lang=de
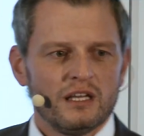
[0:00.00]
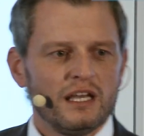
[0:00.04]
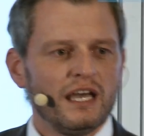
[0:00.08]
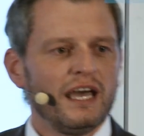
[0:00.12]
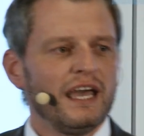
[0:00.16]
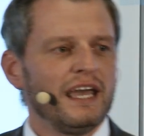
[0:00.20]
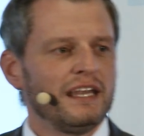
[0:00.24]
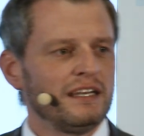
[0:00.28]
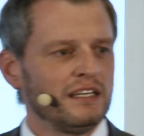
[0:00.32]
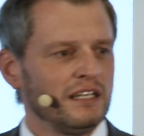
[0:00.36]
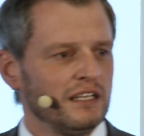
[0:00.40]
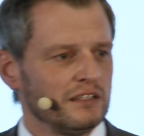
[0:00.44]

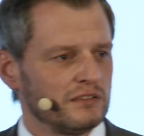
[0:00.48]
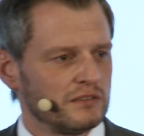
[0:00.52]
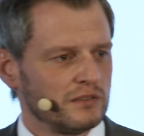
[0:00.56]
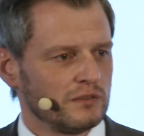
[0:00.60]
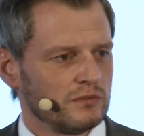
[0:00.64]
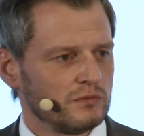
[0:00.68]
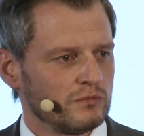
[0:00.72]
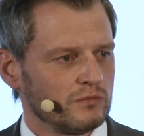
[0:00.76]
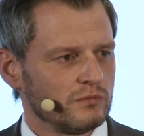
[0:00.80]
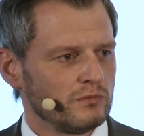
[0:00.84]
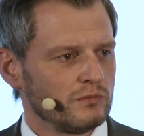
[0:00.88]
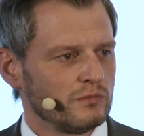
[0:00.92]
Er
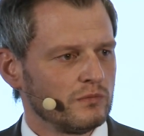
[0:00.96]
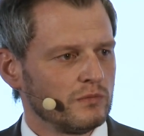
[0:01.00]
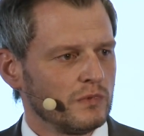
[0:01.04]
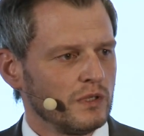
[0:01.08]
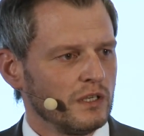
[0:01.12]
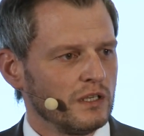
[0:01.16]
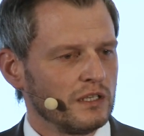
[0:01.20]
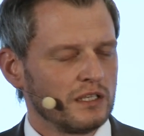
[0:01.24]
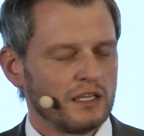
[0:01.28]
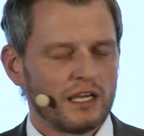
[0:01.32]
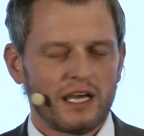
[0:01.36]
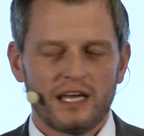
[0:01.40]
endet.
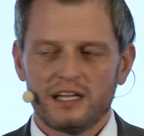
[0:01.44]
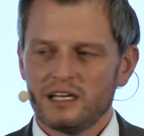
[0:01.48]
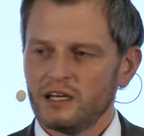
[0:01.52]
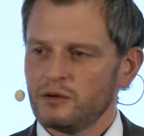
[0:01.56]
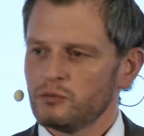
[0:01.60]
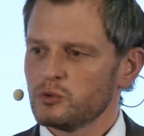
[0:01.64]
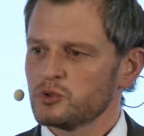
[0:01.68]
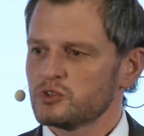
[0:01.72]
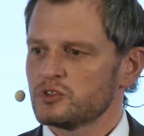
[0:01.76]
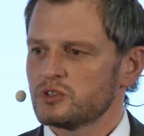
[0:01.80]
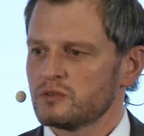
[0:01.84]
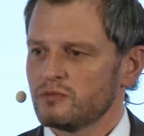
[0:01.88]

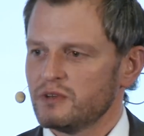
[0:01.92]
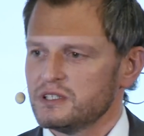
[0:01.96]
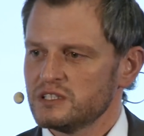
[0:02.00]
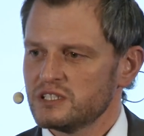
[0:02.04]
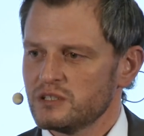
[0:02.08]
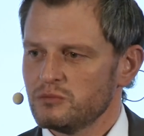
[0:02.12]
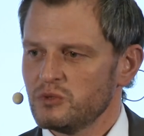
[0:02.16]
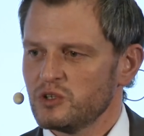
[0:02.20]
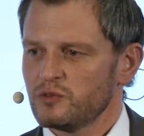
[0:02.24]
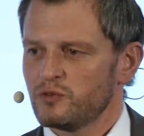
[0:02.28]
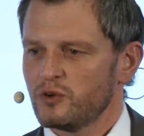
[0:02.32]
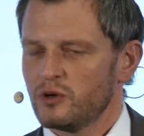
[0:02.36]
Keiner wusste, wenn
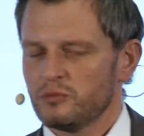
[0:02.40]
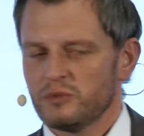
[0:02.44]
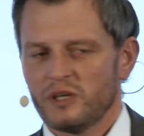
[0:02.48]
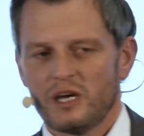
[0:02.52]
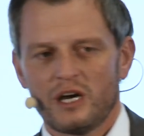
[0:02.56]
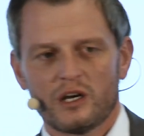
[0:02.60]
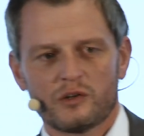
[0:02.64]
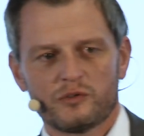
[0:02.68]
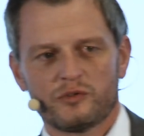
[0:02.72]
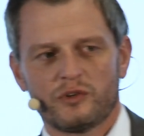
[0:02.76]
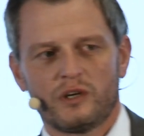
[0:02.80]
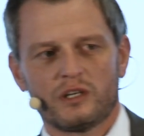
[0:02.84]
sie mich vor einem
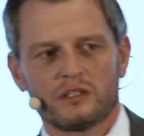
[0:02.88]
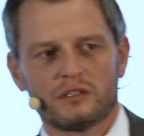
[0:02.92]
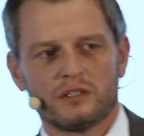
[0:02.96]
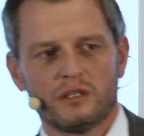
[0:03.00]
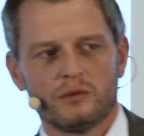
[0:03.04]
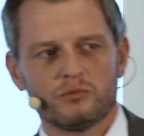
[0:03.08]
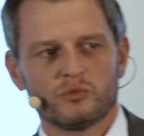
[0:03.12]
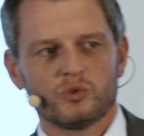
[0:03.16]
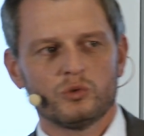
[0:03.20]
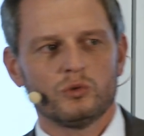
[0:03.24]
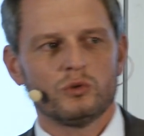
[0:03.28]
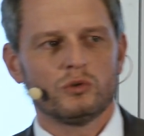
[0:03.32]
Jahr gefragt
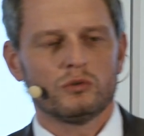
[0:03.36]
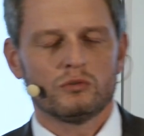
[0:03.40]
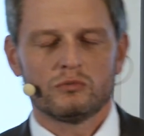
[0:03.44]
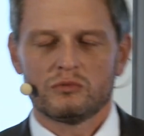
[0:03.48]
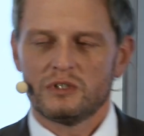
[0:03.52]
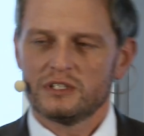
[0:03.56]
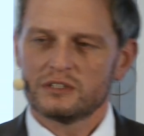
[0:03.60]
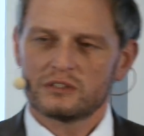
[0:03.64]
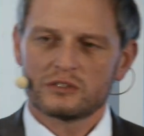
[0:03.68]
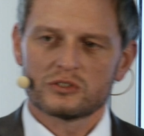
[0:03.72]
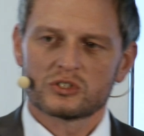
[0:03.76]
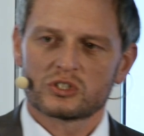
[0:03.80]
haben, du
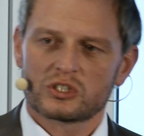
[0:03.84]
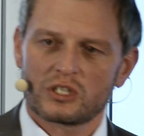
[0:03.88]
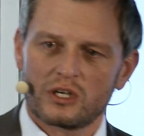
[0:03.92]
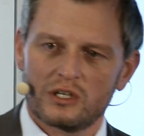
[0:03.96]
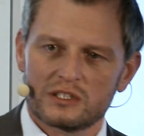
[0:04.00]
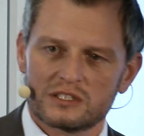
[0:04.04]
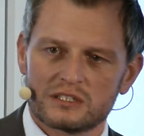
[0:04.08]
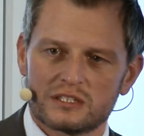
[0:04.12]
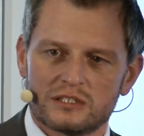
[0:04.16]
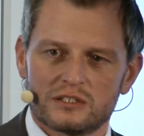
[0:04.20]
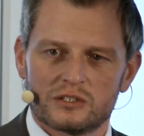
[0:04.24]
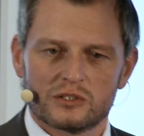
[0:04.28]

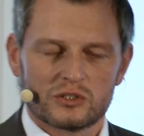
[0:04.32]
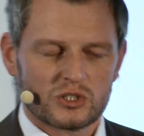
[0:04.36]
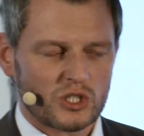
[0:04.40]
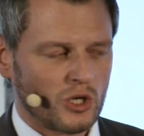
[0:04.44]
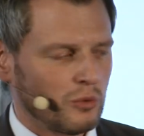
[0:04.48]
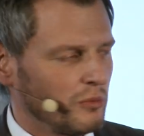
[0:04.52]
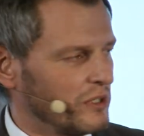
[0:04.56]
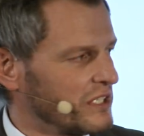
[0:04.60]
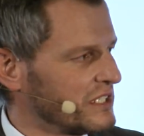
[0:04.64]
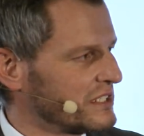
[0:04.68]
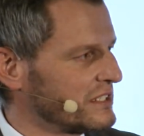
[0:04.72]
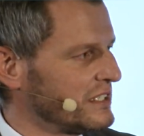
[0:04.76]
Lindenstraße,
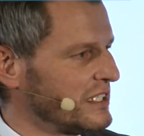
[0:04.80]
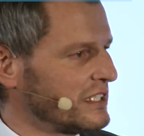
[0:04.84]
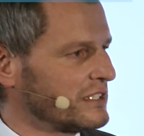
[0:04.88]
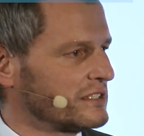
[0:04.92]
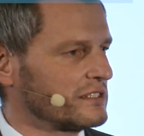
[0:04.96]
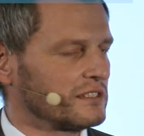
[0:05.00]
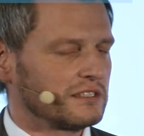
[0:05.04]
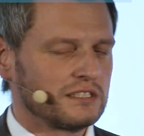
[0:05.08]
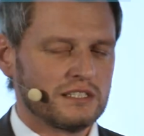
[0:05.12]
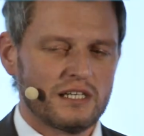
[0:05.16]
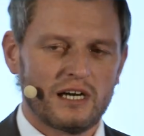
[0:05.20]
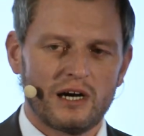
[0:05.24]
schau mal das
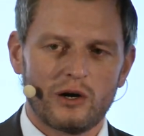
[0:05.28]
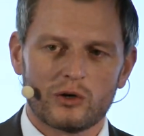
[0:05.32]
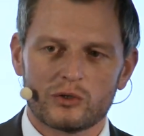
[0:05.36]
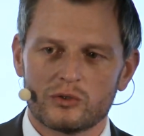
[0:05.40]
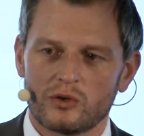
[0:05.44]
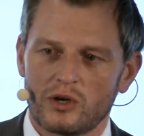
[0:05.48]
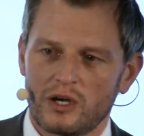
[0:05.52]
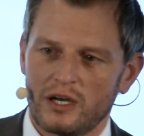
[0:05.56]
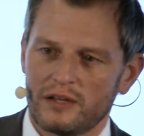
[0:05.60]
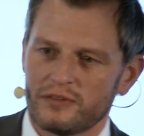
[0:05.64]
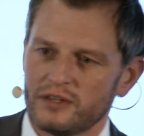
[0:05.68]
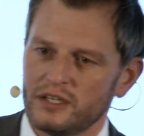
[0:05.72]
nächstes Jahr auch
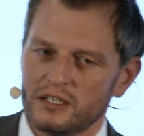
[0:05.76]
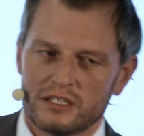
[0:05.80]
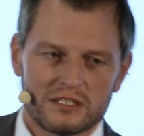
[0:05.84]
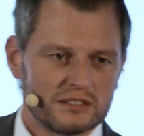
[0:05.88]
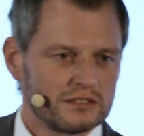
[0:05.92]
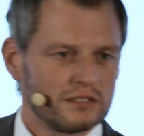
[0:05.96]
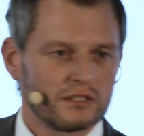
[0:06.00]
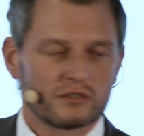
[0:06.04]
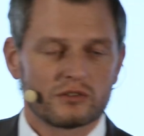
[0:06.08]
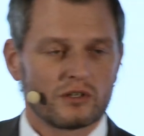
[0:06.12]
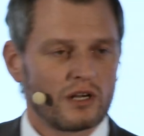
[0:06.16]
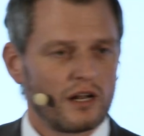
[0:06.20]
noch an, hätte ich
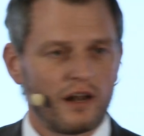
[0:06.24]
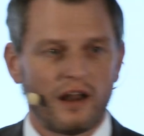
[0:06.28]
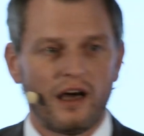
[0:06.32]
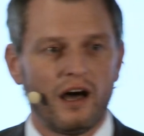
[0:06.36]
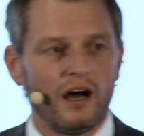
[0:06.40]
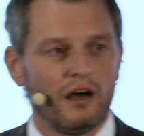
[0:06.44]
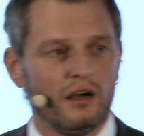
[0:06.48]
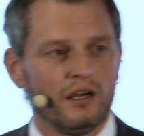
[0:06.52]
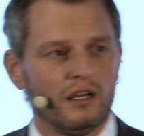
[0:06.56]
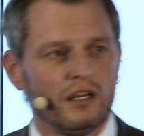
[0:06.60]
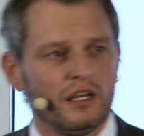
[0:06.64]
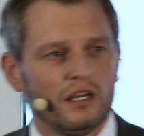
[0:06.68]
gesagt,
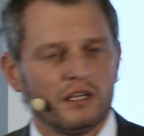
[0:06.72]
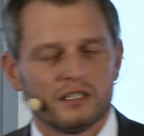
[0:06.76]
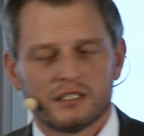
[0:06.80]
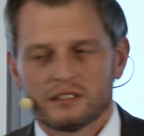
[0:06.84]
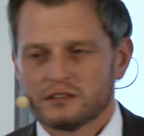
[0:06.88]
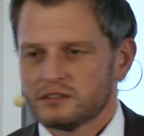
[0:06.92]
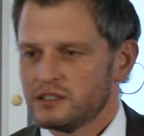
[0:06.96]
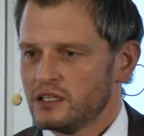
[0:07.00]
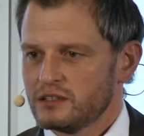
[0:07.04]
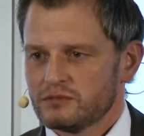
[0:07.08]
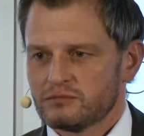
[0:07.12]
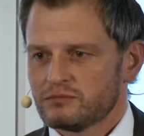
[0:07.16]
klar,
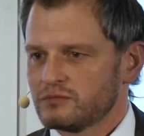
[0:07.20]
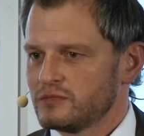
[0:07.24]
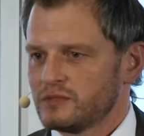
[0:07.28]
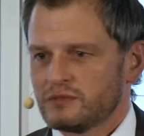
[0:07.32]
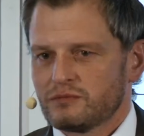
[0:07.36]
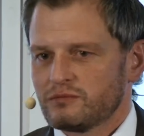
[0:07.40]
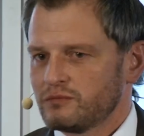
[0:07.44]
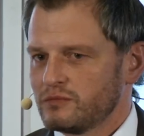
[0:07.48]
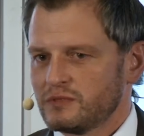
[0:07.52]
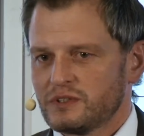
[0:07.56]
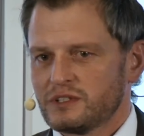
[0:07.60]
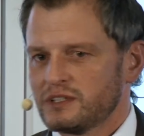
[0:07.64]
da,
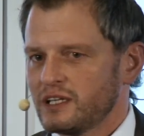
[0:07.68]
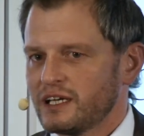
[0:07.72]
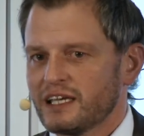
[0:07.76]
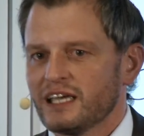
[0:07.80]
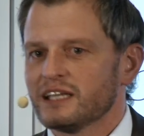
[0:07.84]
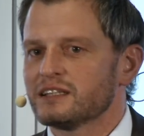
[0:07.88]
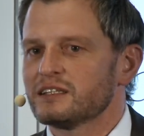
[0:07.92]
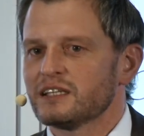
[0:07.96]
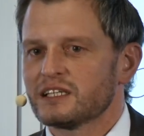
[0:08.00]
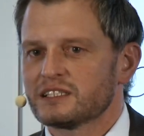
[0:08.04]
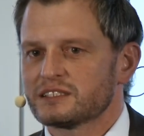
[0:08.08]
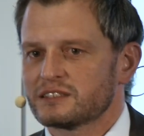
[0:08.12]
da
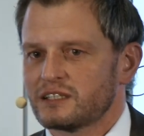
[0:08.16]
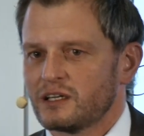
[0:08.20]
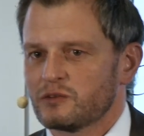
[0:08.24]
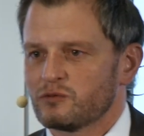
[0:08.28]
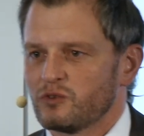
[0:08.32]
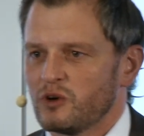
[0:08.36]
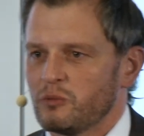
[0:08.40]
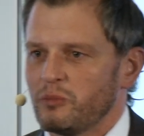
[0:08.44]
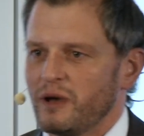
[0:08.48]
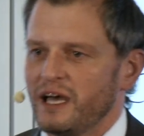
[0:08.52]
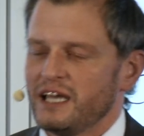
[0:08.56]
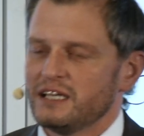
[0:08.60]
geht nichts
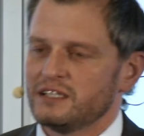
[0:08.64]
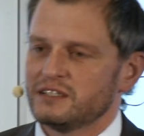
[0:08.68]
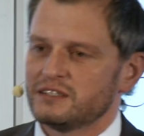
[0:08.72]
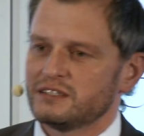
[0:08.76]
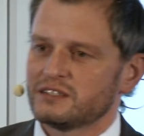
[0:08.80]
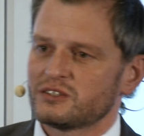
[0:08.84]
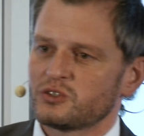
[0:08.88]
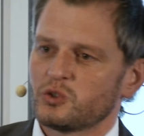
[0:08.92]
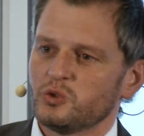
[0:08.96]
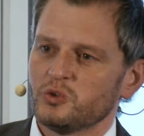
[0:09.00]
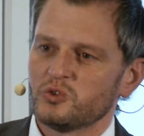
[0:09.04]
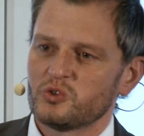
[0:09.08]
dran vorbei, das
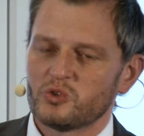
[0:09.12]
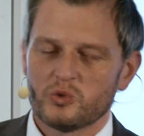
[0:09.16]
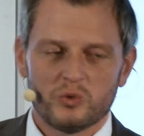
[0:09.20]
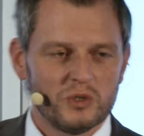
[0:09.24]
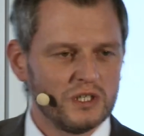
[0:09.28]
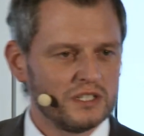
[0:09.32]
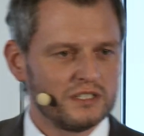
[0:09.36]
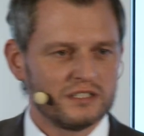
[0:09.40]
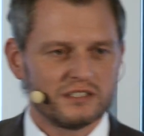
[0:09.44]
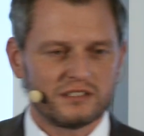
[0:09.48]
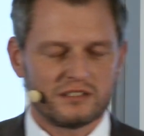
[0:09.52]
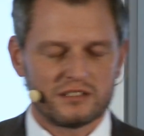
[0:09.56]
ist
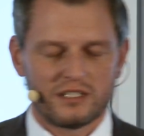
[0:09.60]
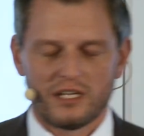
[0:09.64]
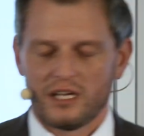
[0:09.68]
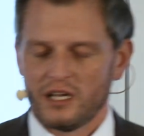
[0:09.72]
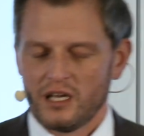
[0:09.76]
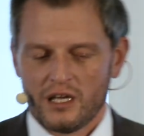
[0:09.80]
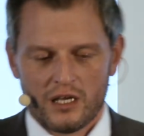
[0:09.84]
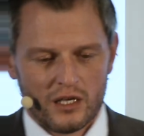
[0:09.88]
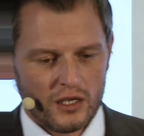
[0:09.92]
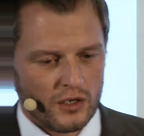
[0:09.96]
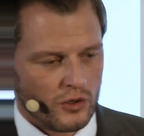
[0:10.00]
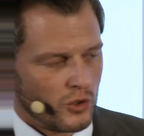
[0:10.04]
Kultur, das
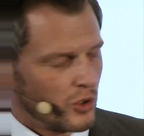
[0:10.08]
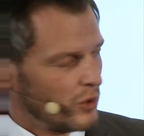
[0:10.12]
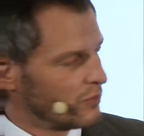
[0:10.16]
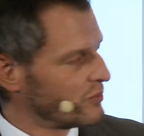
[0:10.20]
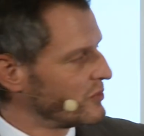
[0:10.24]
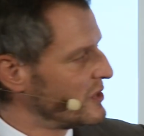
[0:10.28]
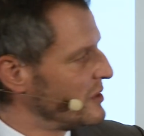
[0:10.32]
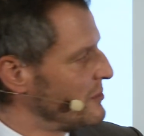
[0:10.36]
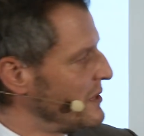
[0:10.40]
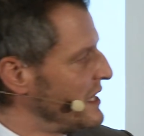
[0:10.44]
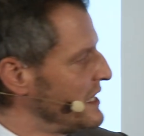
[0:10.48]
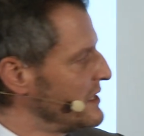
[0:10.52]

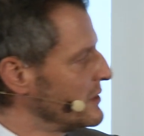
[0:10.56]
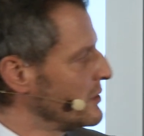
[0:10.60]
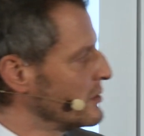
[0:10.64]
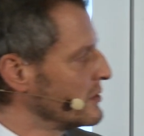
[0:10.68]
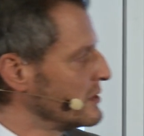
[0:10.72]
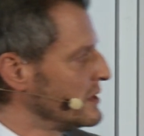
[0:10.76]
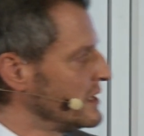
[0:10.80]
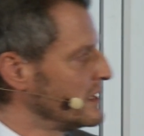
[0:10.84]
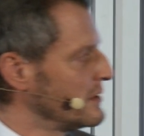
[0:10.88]
kommt eine Meldung.